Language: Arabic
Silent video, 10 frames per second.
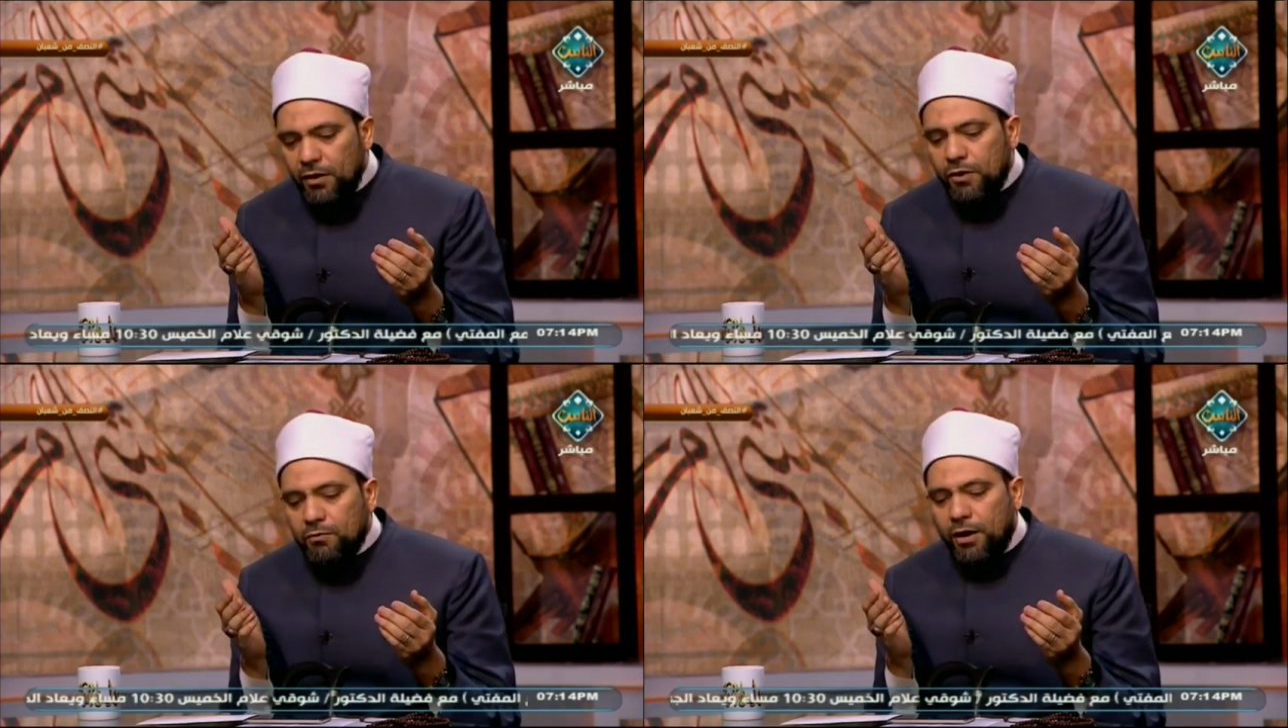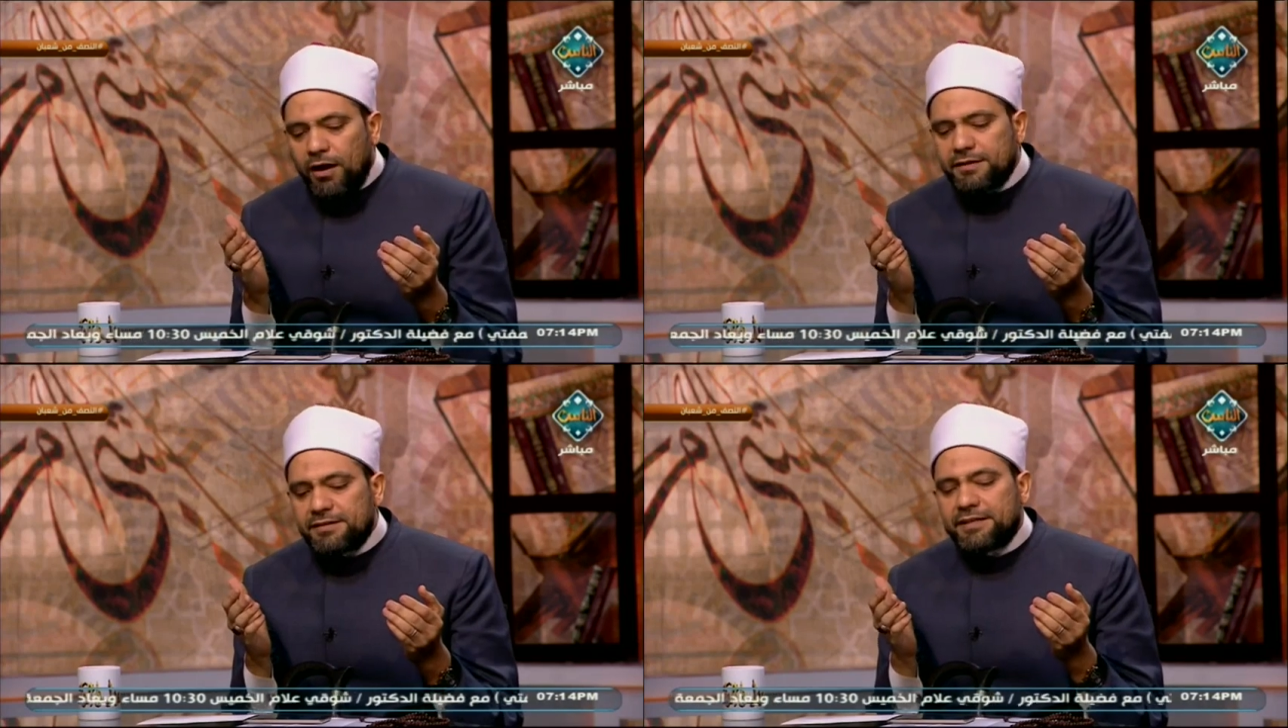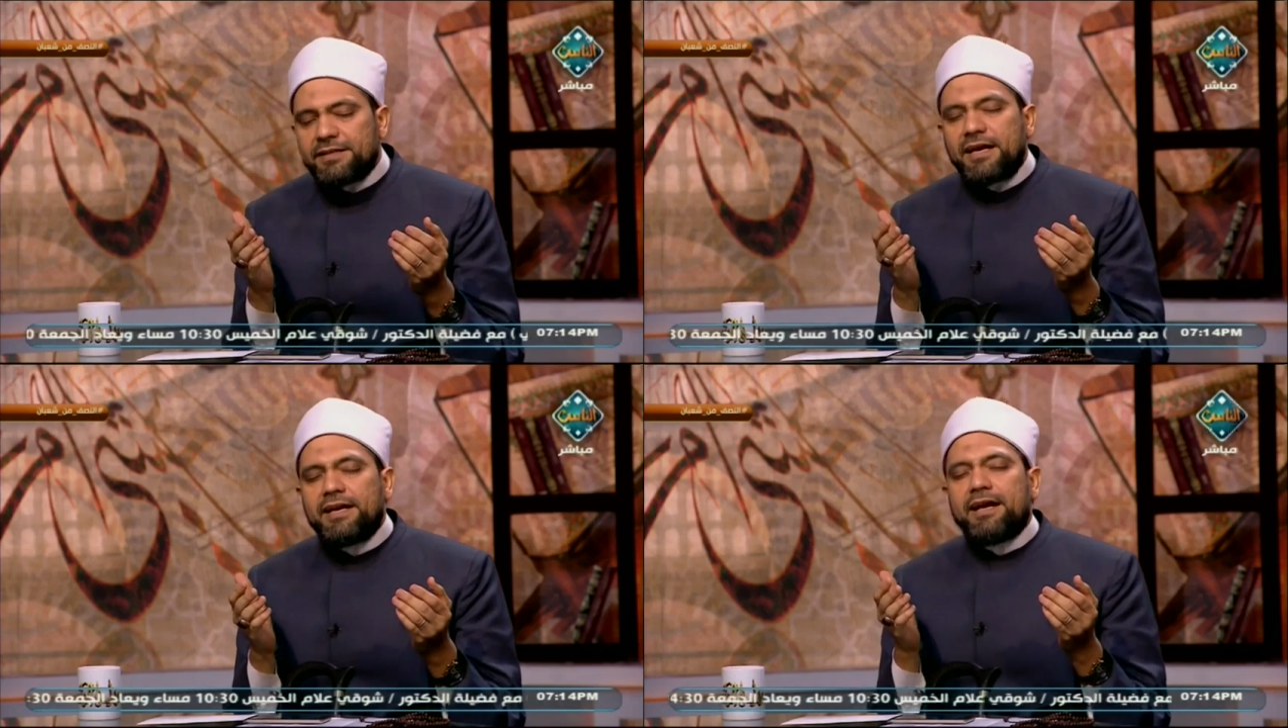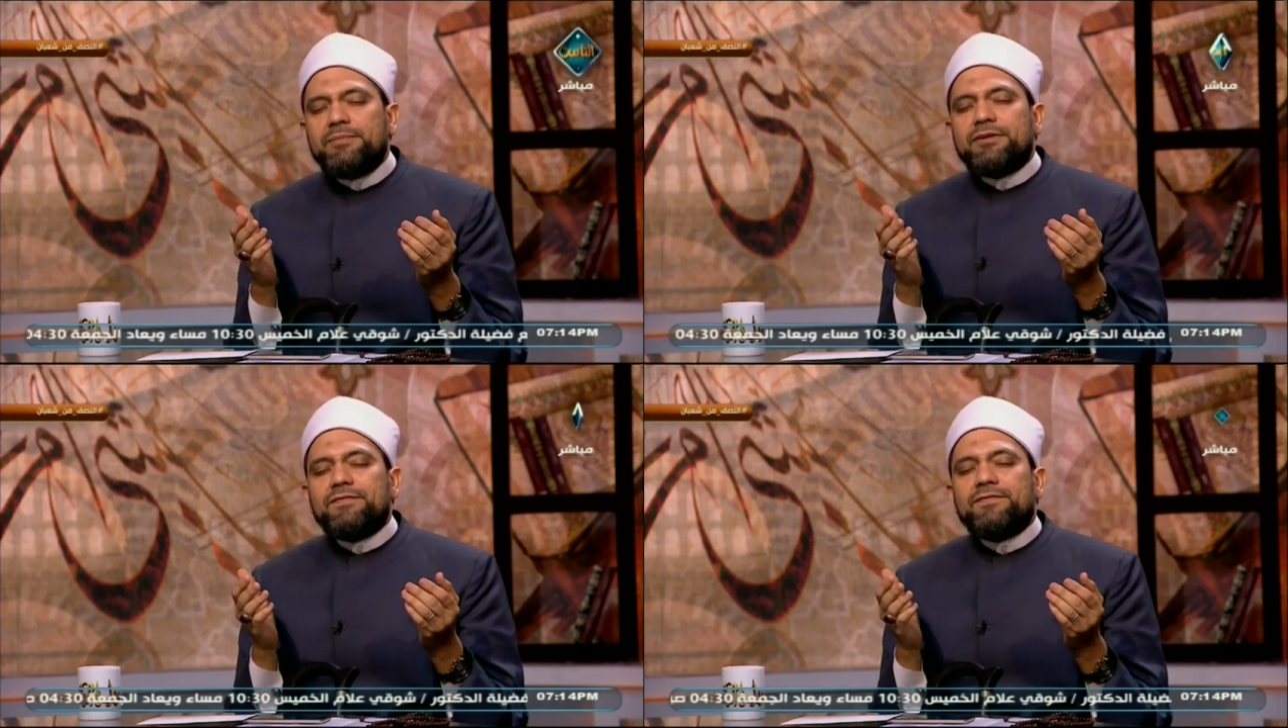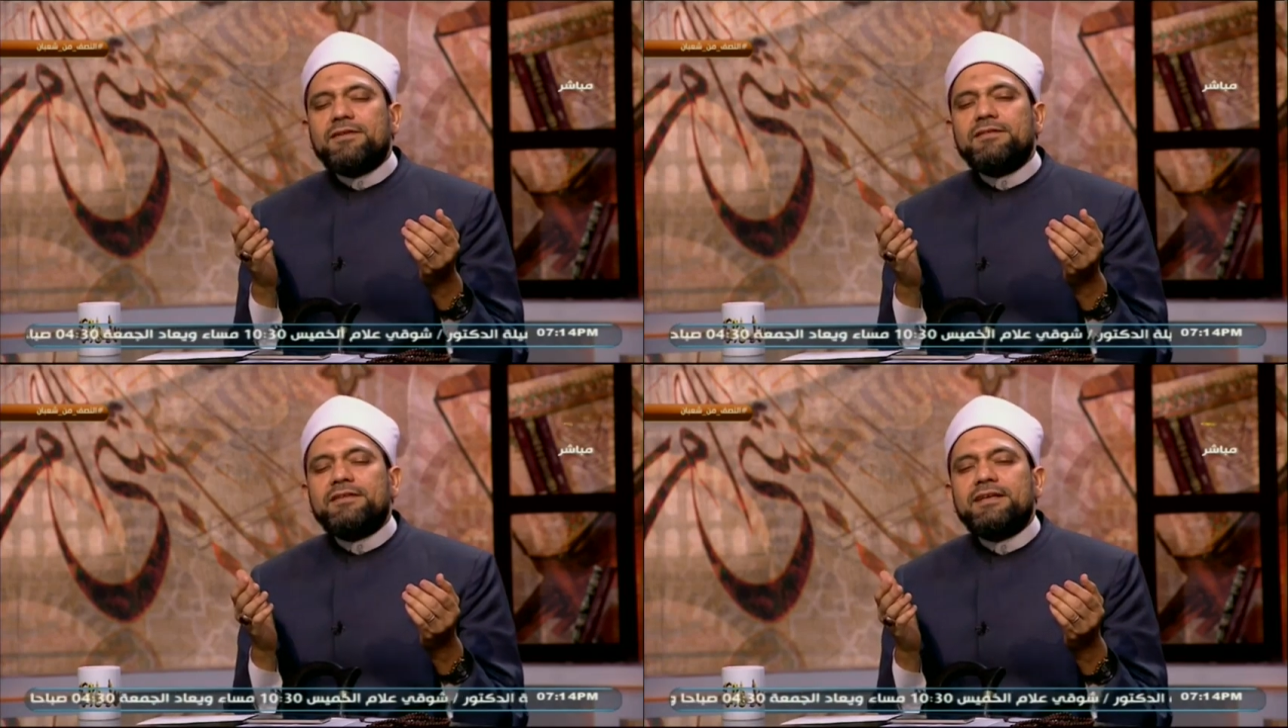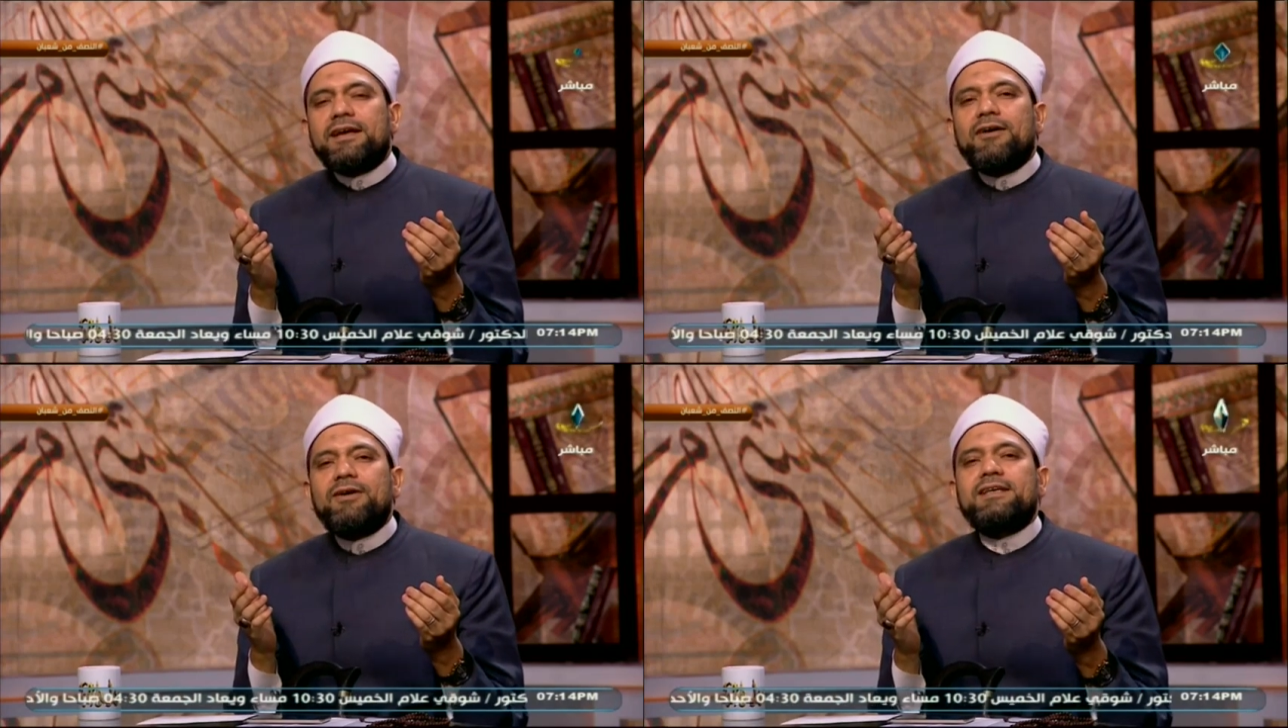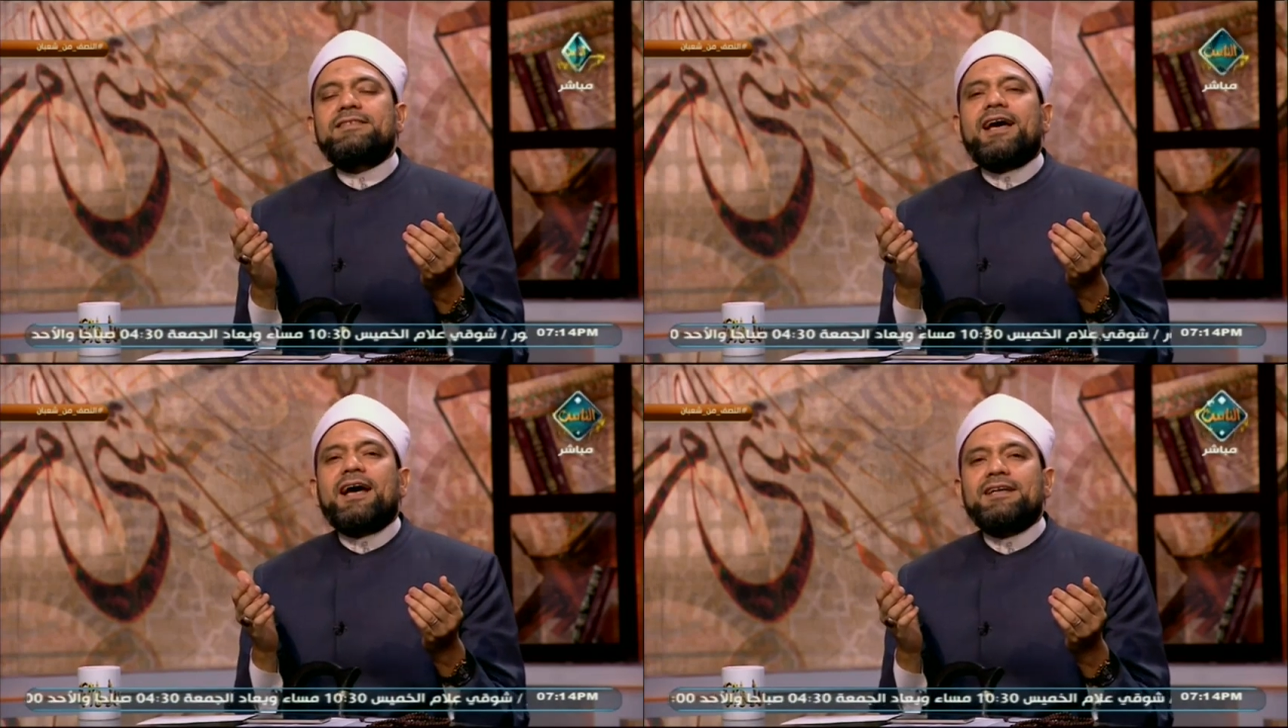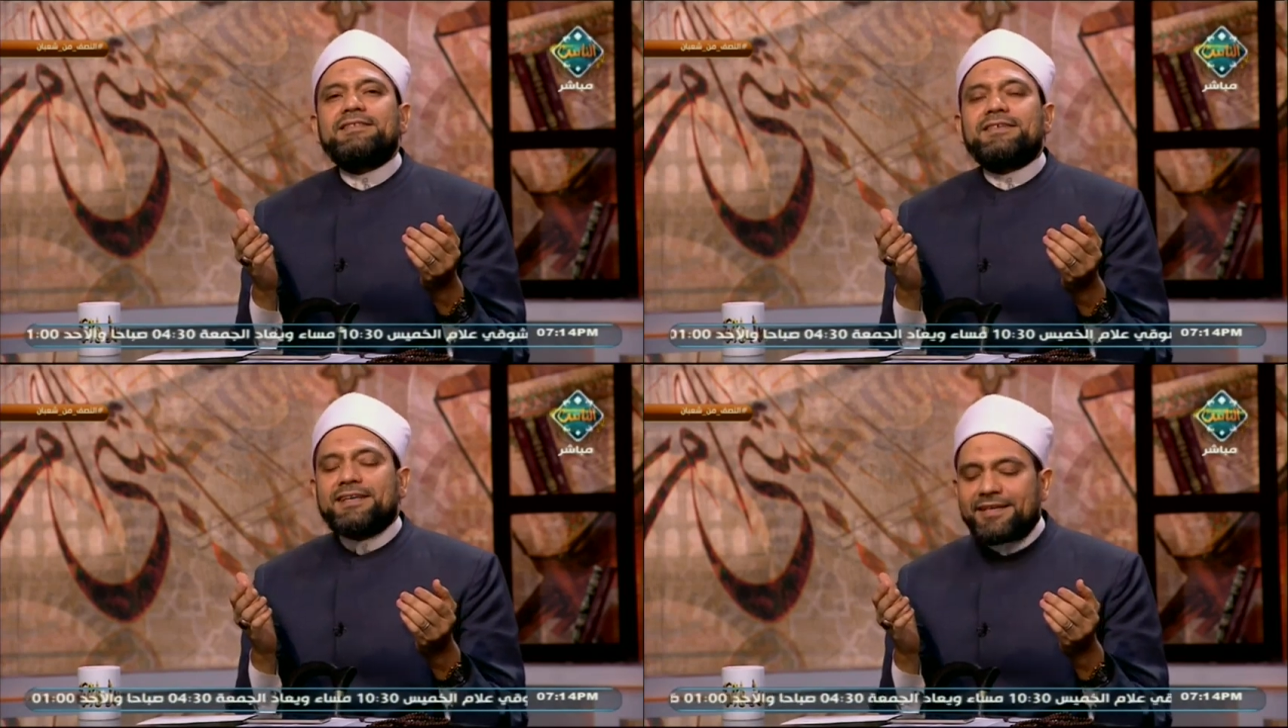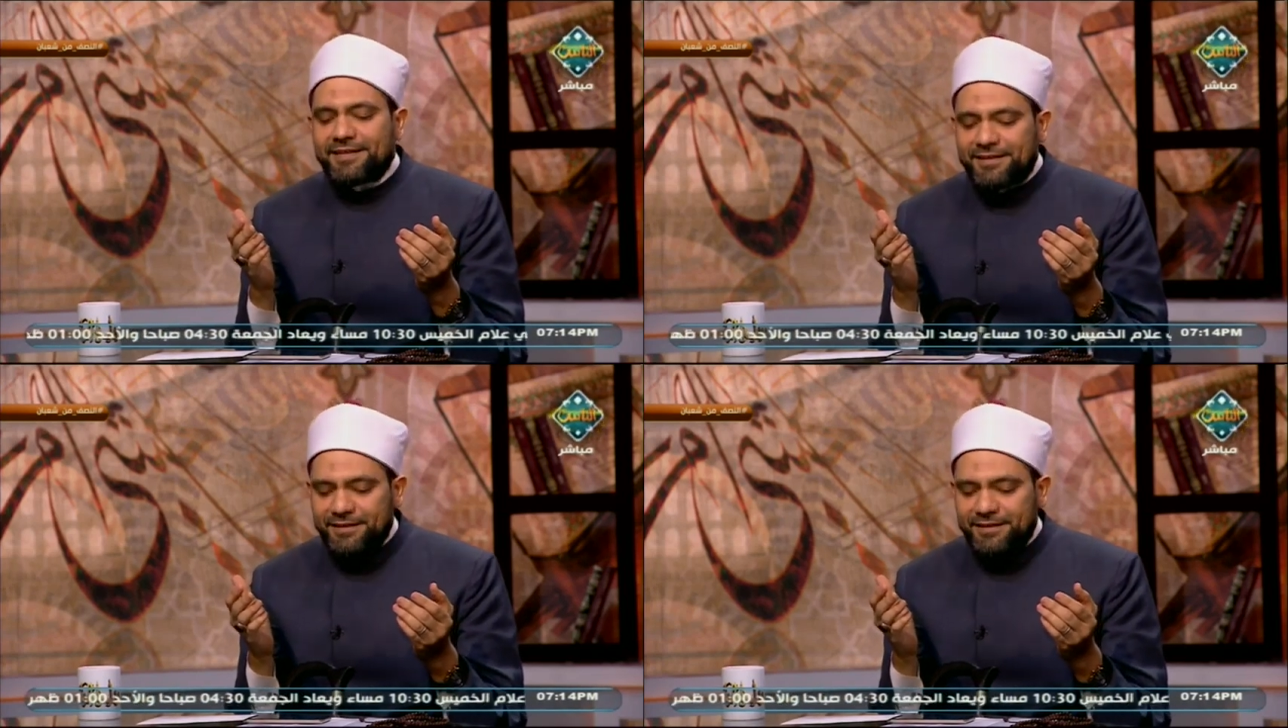وقدر لنا من فضلك واسع رزقك